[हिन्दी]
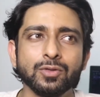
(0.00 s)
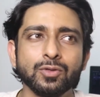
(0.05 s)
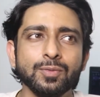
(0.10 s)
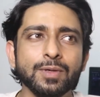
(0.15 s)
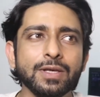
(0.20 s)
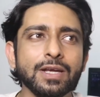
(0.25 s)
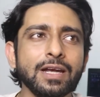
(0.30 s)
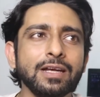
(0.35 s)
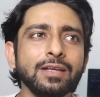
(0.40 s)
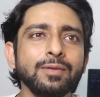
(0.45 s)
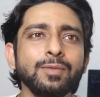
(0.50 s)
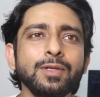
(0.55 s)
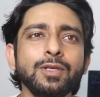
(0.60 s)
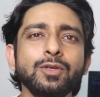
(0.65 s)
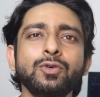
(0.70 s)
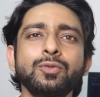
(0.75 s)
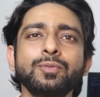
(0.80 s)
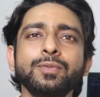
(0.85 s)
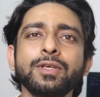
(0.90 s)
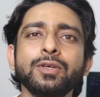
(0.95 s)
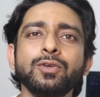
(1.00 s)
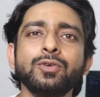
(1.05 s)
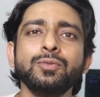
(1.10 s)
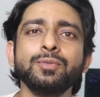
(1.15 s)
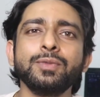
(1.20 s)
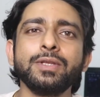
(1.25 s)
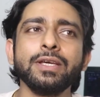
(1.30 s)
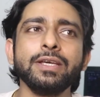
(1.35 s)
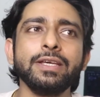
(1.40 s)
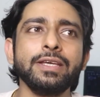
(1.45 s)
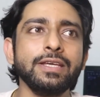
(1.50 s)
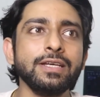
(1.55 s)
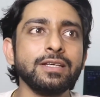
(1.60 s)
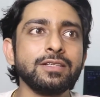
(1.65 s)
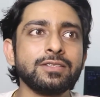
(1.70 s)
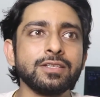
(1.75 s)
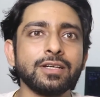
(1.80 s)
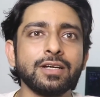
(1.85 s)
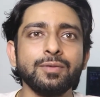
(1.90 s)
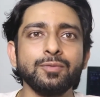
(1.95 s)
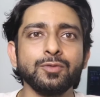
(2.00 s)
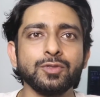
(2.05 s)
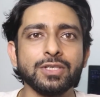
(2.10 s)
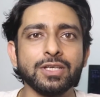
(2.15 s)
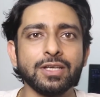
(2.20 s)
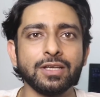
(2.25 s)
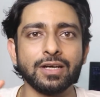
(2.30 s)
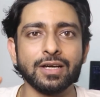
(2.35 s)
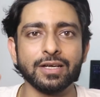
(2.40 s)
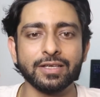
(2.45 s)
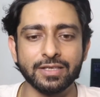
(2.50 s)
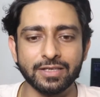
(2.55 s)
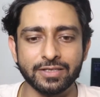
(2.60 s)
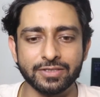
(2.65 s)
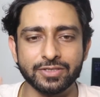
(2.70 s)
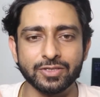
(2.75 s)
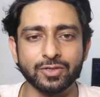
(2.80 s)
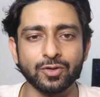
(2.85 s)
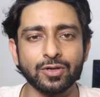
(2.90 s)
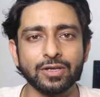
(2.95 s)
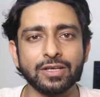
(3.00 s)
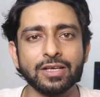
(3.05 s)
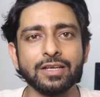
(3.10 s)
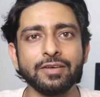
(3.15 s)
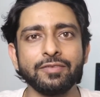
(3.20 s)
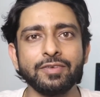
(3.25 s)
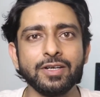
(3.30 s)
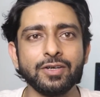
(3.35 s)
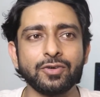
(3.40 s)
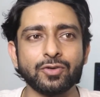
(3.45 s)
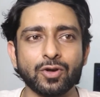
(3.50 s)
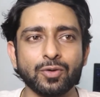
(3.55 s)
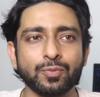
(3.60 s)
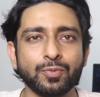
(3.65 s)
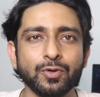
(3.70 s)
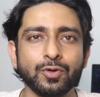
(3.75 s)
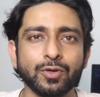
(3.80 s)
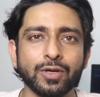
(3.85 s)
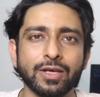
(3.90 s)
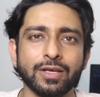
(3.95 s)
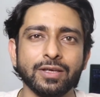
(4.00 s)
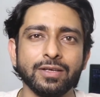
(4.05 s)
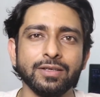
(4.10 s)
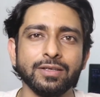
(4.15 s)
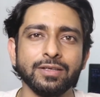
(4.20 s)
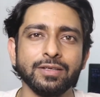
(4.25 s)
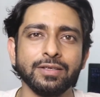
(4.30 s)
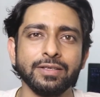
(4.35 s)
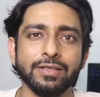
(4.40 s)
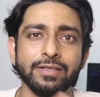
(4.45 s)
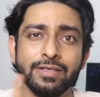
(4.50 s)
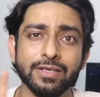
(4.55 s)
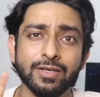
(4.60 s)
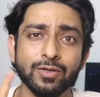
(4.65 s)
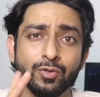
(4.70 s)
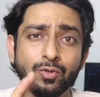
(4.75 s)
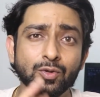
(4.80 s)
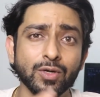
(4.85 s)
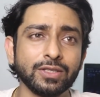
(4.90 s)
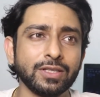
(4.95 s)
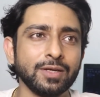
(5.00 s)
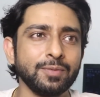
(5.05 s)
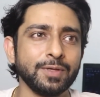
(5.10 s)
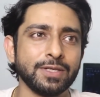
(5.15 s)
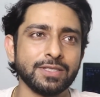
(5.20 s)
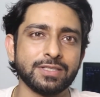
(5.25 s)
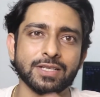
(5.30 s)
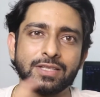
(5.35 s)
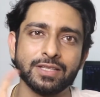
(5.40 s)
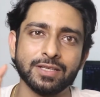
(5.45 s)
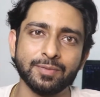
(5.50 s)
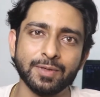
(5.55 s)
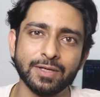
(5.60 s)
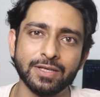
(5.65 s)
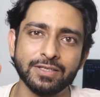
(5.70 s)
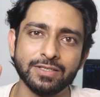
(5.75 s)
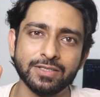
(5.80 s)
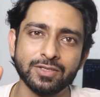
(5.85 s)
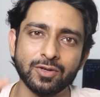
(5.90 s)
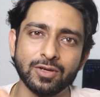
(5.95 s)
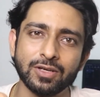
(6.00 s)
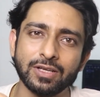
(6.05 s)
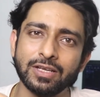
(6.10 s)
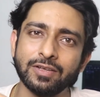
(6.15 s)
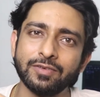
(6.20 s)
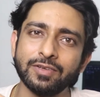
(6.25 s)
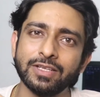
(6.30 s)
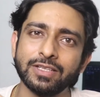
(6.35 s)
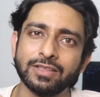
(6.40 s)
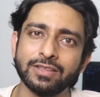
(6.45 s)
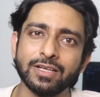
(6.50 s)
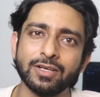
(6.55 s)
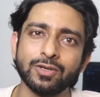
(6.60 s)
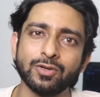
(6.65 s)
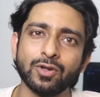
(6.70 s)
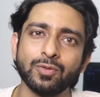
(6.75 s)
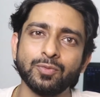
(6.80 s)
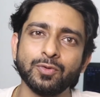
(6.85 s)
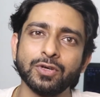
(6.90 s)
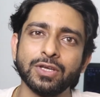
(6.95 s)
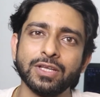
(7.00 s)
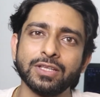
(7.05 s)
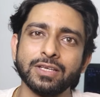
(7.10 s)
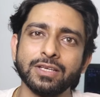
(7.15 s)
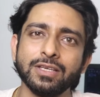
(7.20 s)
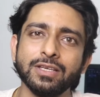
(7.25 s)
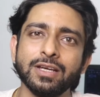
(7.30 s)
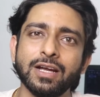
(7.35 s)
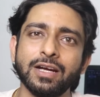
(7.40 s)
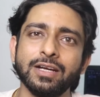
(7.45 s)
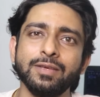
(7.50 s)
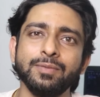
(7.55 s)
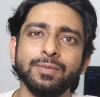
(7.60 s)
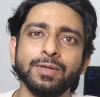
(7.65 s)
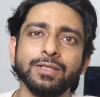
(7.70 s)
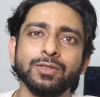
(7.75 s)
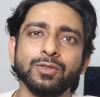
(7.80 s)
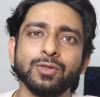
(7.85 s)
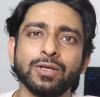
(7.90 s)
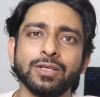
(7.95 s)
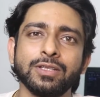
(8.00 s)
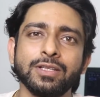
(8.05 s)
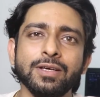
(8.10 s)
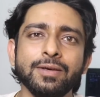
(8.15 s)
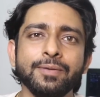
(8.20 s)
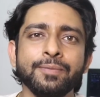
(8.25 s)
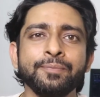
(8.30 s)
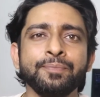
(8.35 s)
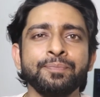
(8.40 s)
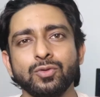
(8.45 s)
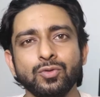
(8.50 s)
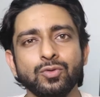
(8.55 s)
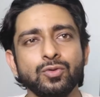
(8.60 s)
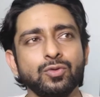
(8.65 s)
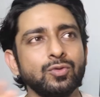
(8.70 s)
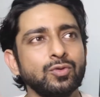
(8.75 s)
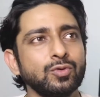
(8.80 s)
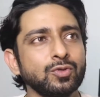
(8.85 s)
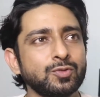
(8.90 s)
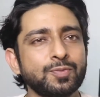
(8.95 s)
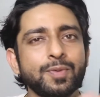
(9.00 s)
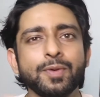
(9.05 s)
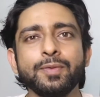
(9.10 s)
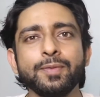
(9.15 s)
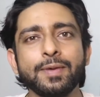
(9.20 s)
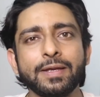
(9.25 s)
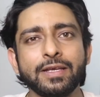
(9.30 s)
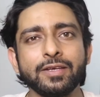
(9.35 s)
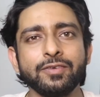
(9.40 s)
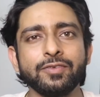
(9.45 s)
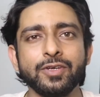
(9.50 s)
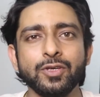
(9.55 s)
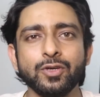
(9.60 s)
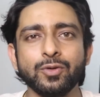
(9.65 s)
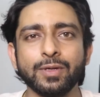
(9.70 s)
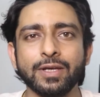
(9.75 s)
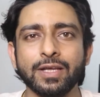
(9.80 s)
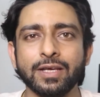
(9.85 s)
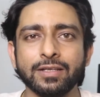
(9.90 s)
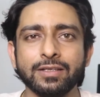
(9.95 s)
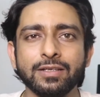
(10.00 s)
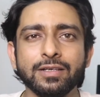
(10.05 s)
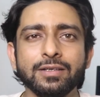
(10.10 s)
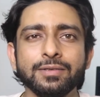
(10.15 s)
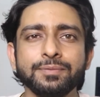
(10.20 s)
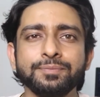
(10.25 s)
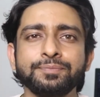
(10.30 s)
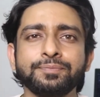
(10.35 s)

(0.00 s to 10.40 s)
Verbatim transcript: तो मैं रैंडमली घूमते घूमते एक जगह मुझे लगा कि इंजन ऑयल का लेवल ड्रॉप हो रहा है ये हुआ था मेरे साथ एक बार इंजन ऑयल का लेवल इतना ड्रॉप हो गया था कि गाड़ी बंद हो रहा था तो उस पर भी मैंने एक वीडियो बनाया था